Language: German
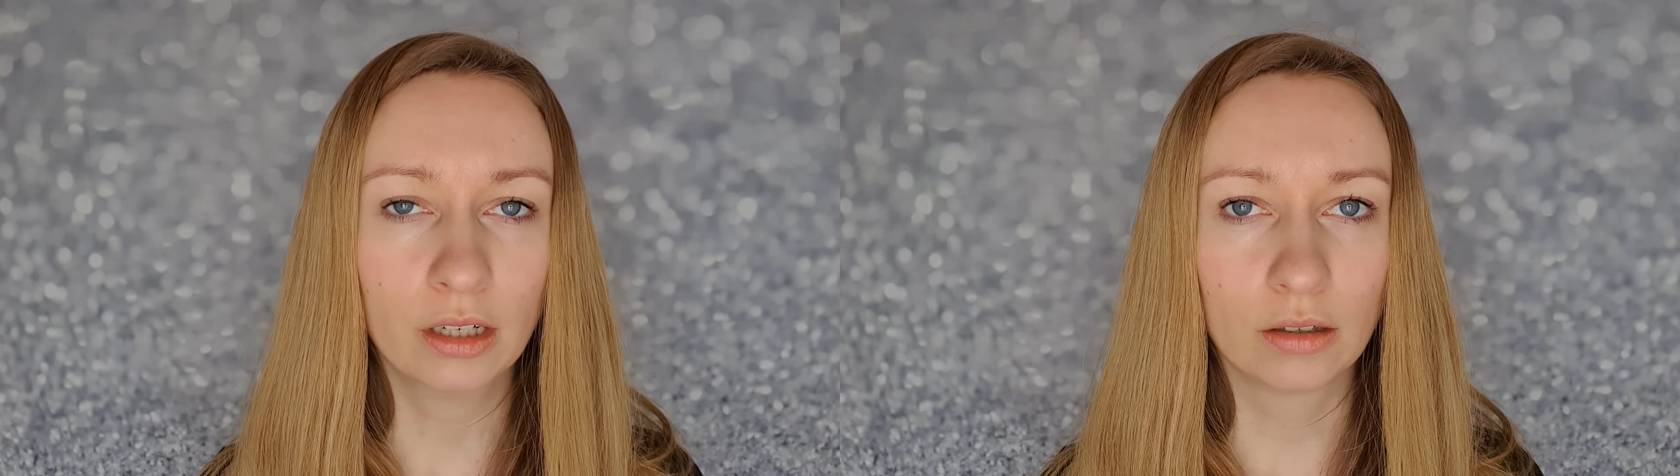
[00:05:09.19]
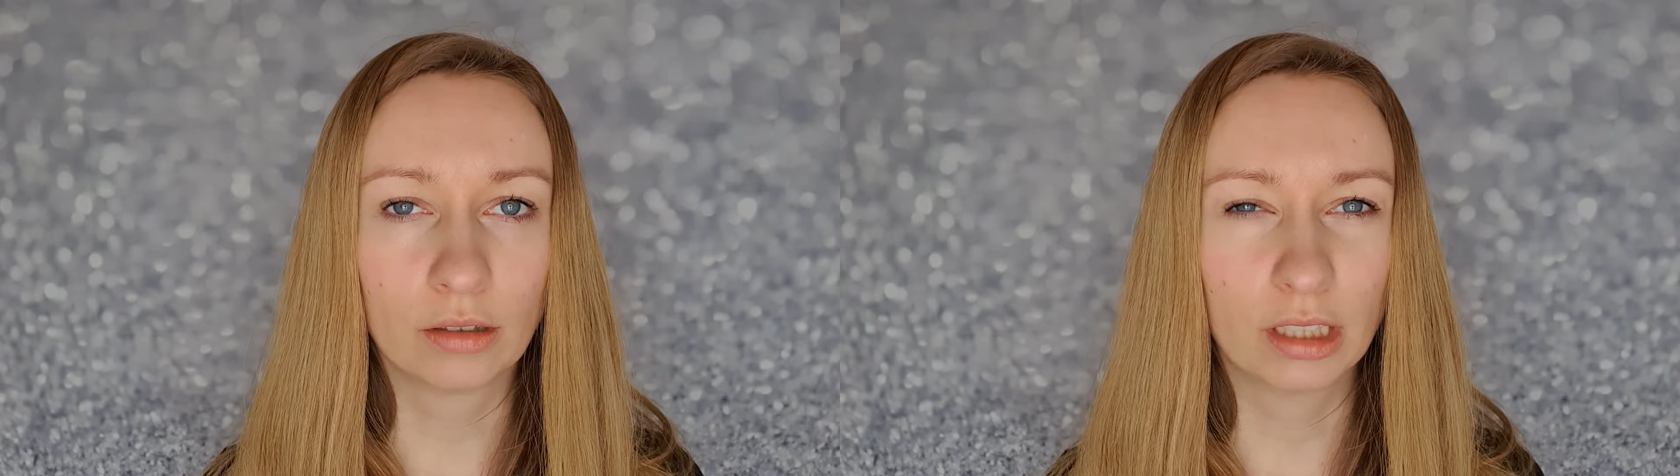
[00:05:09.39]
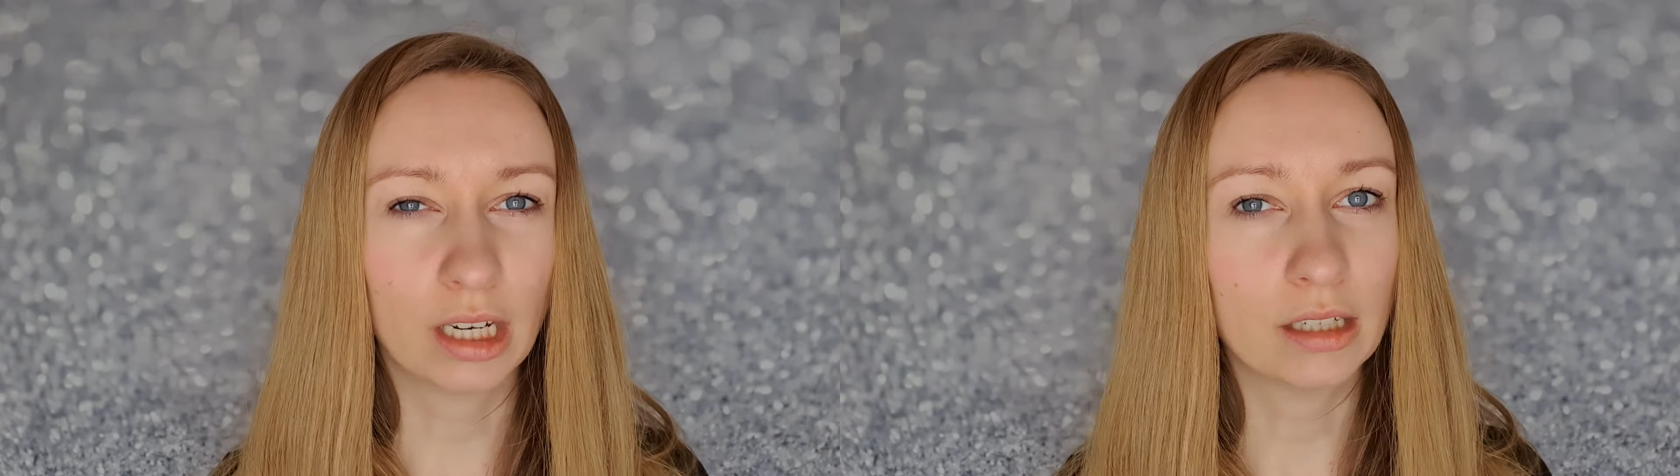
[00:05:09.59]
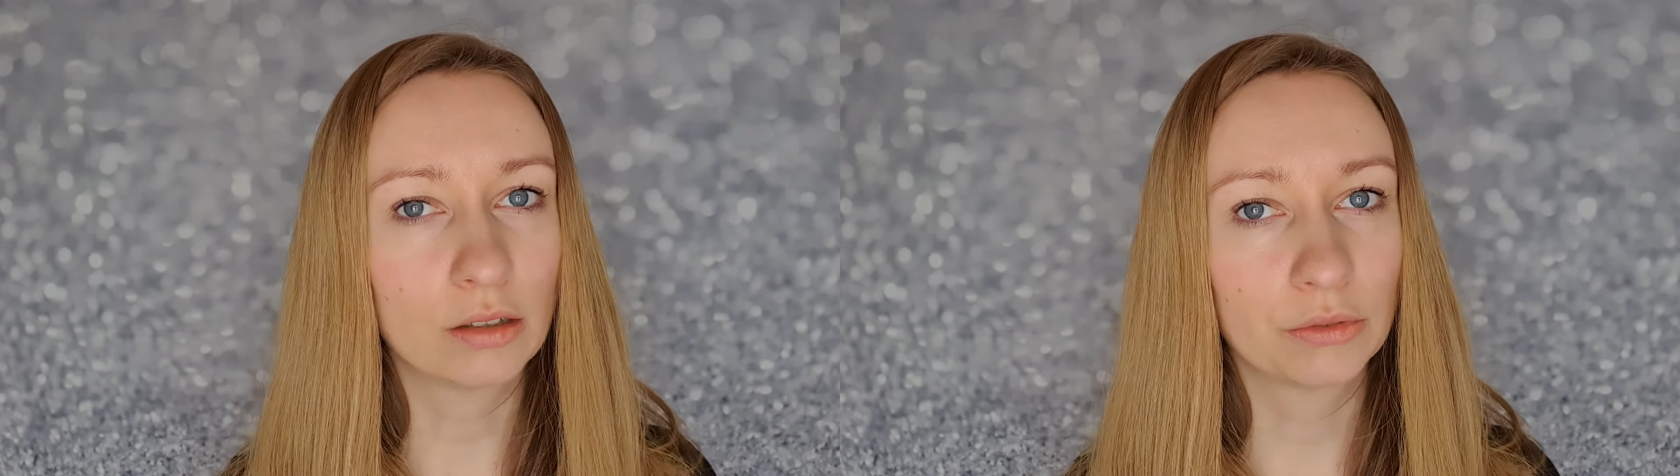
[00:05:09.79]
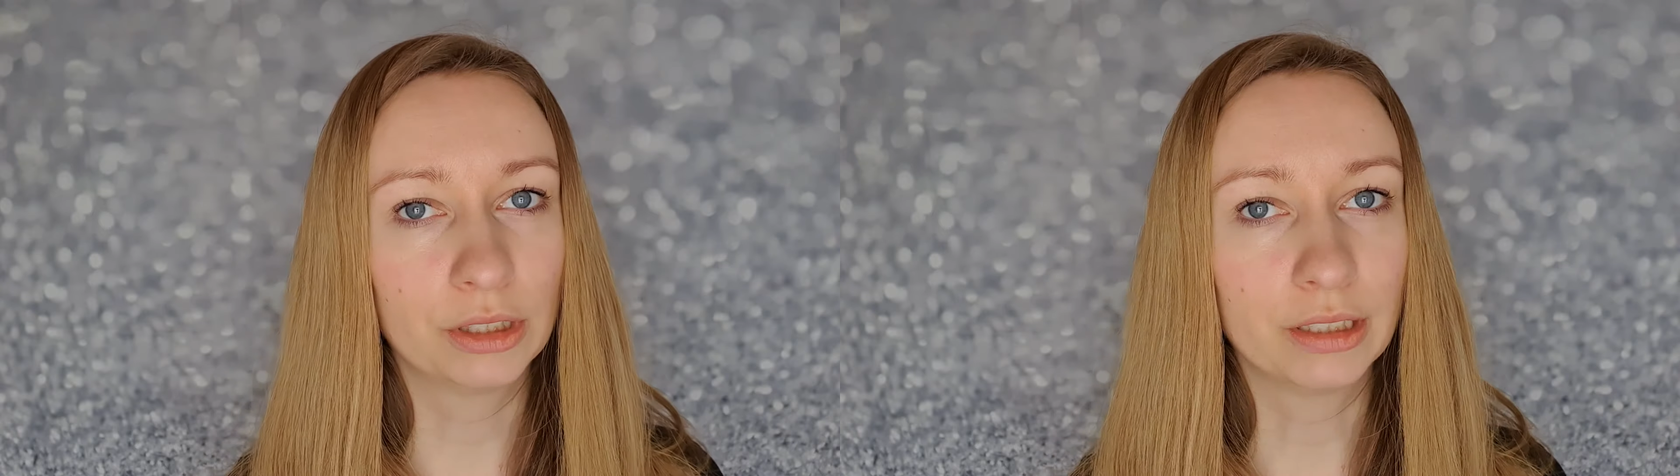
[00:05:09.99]
und nicht
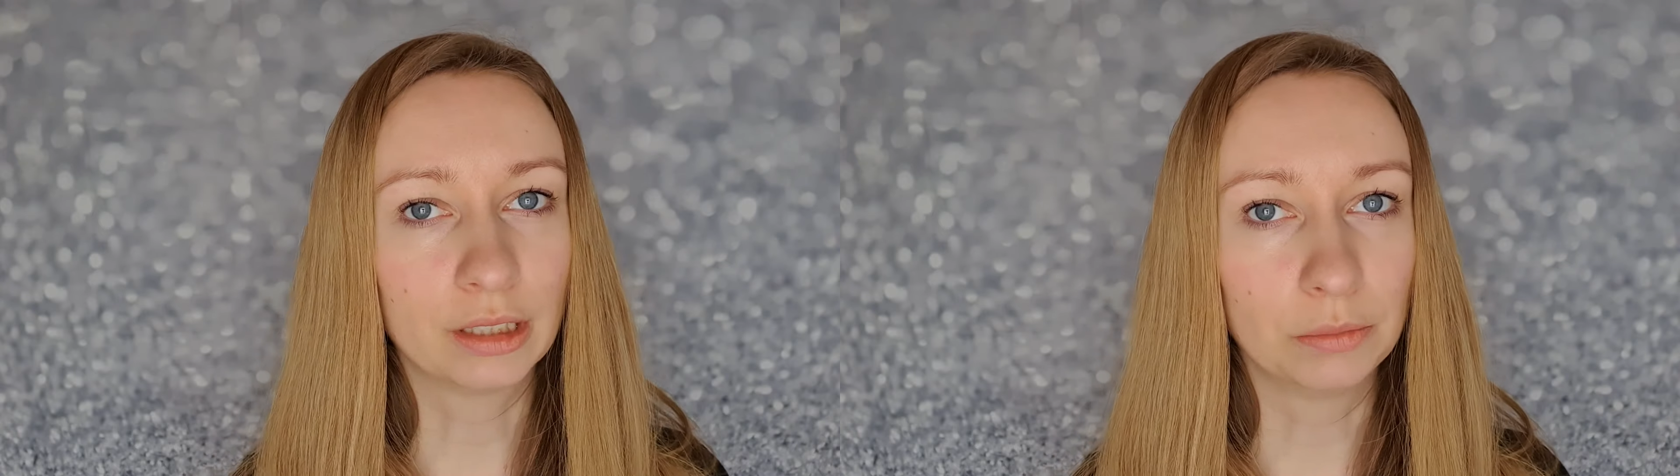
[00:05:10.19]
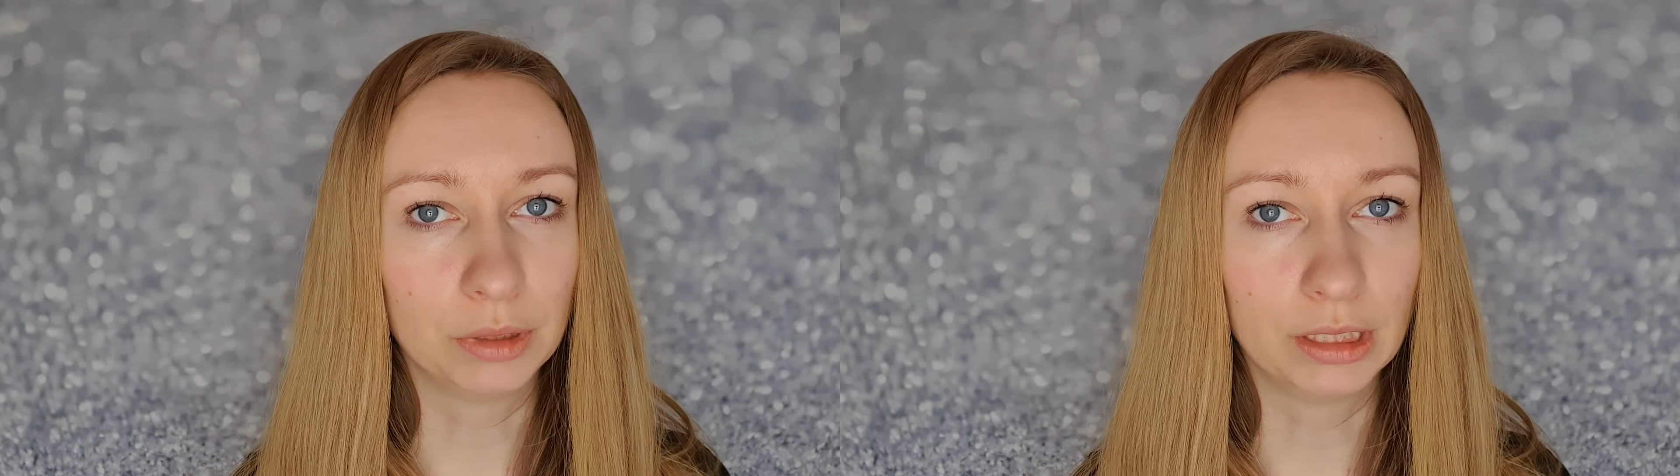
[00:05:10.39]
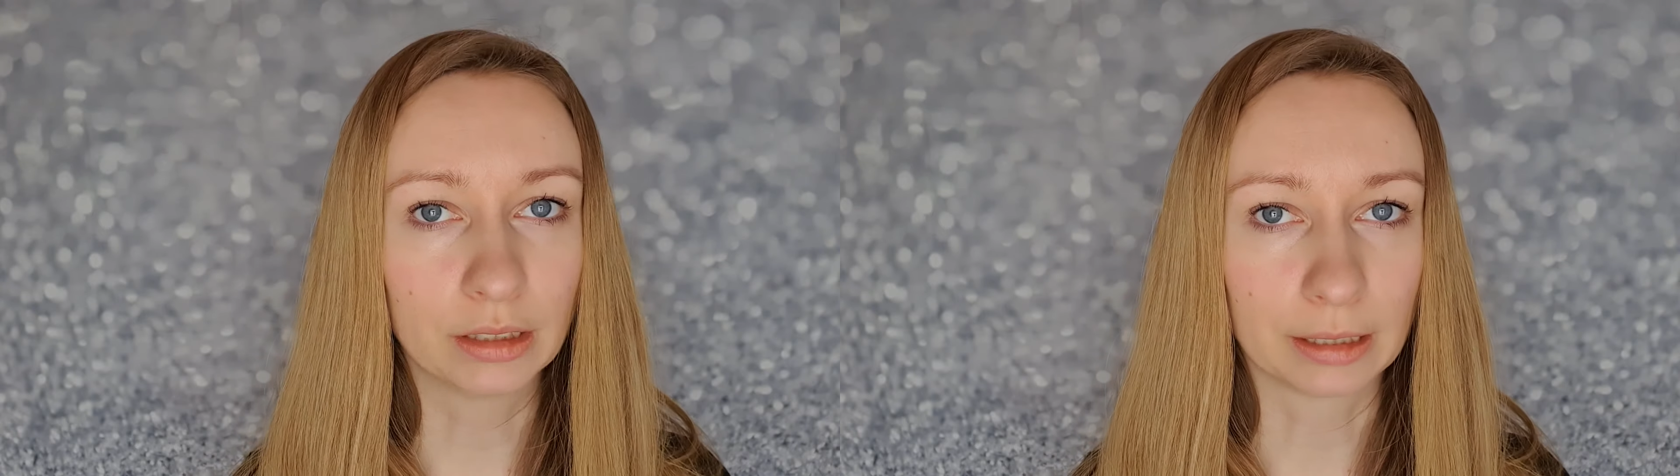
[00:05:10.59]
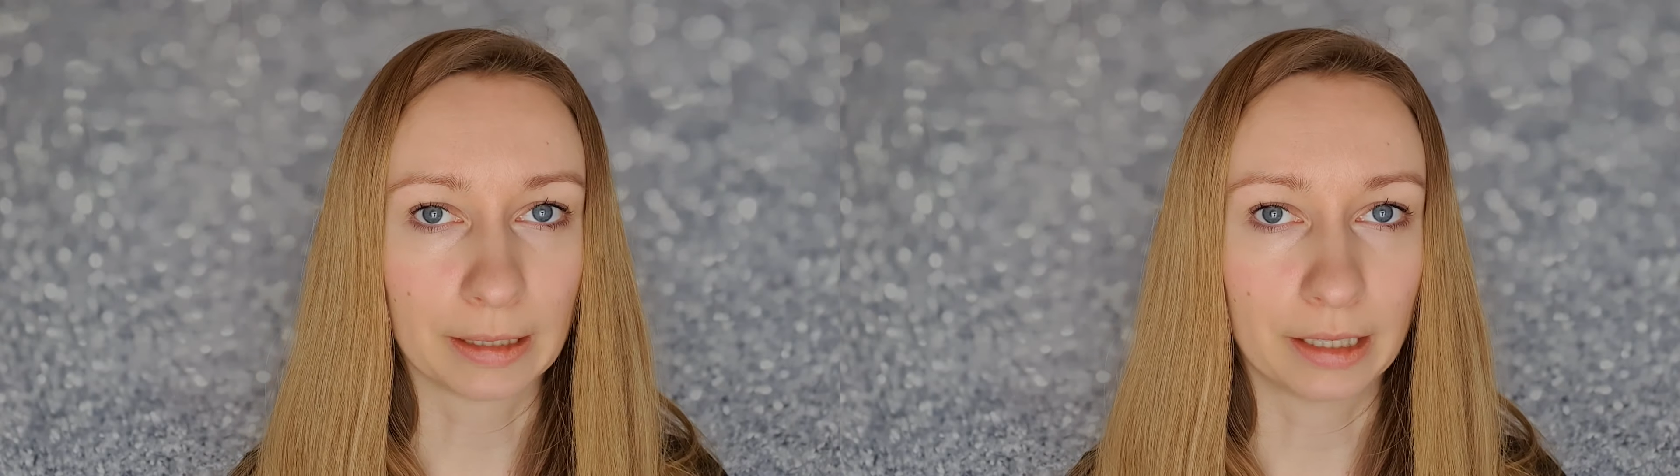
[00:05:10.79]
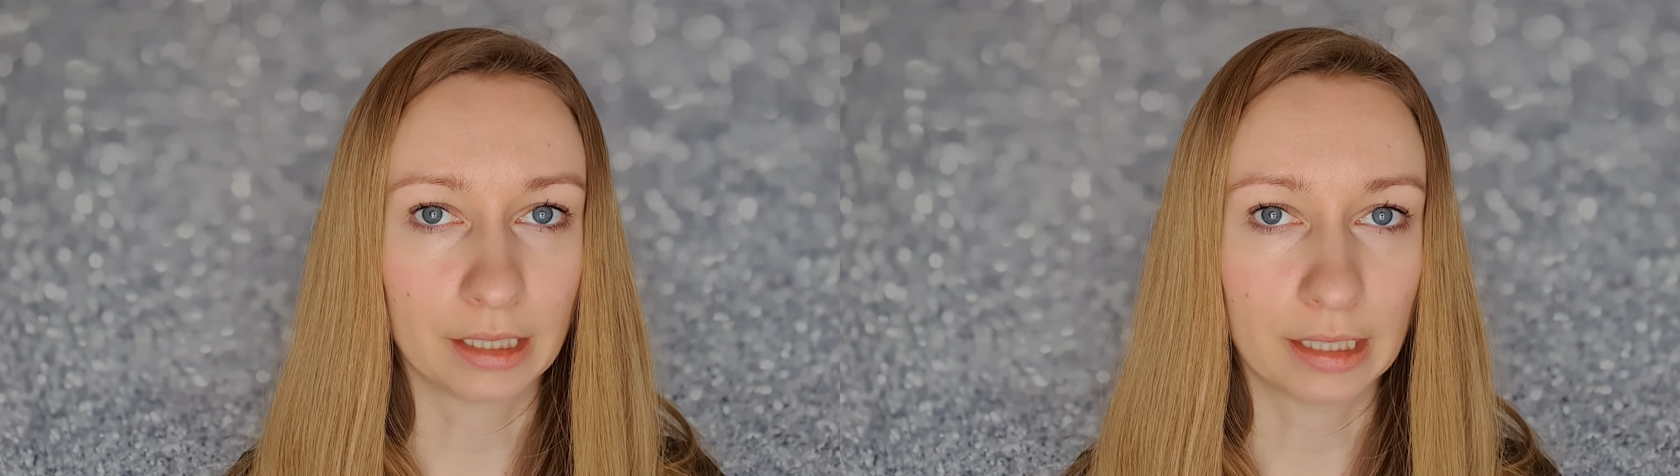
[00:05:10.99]
allzu viel Chemie
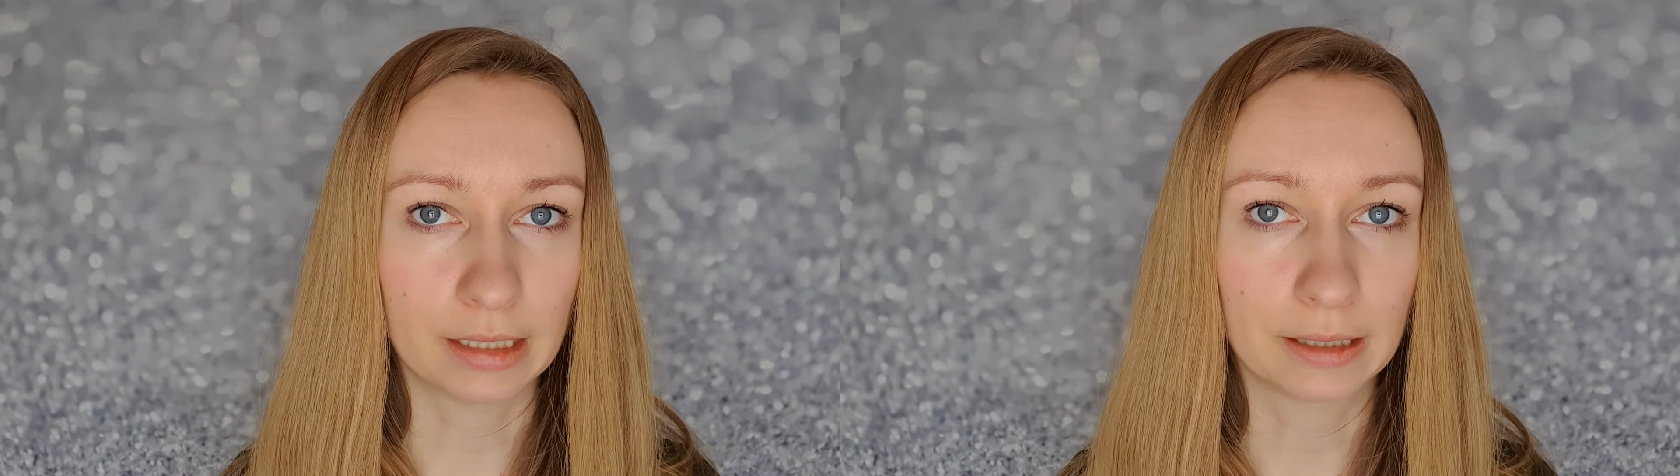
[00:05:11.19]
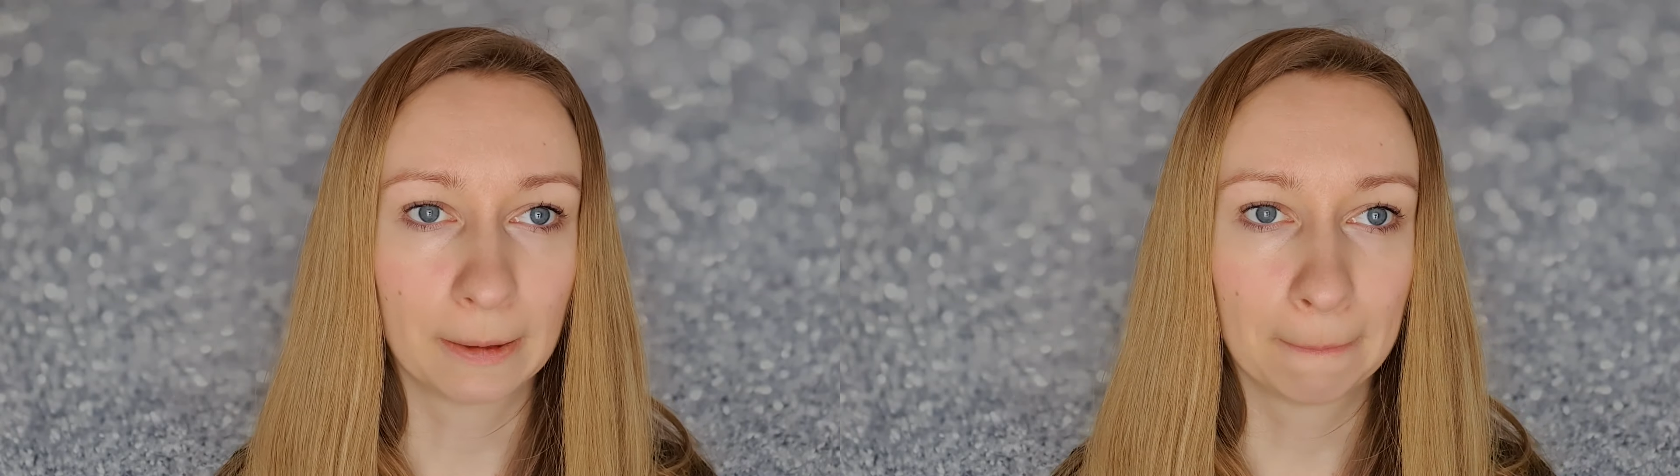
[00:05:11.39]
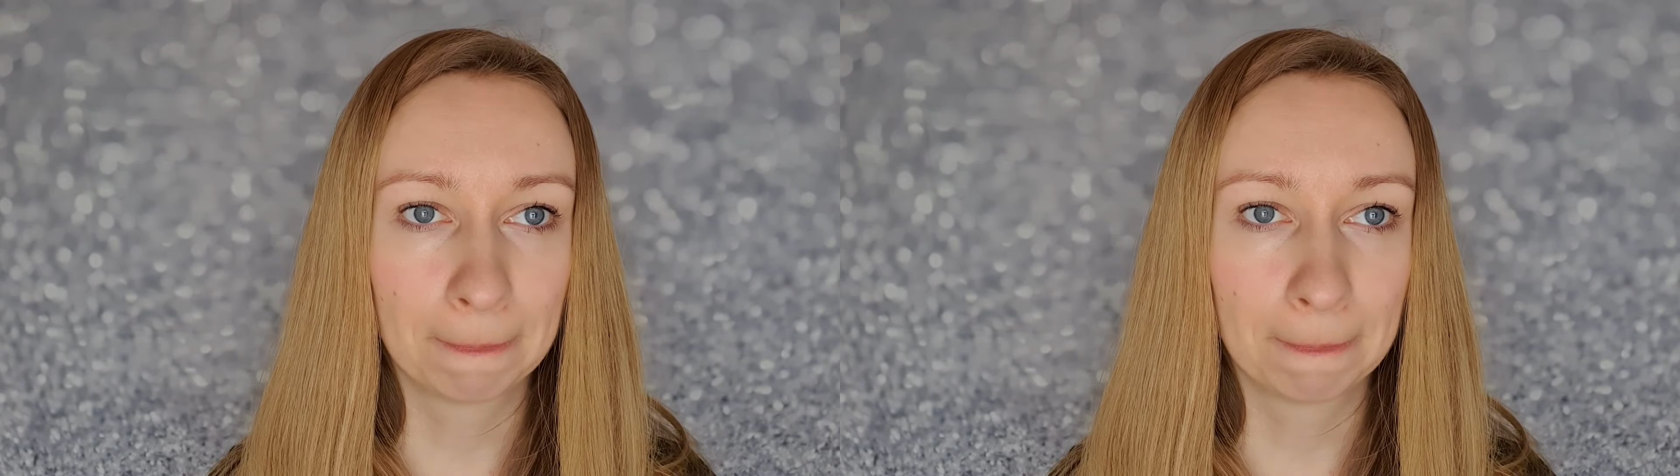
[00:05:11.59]
äh, enthält.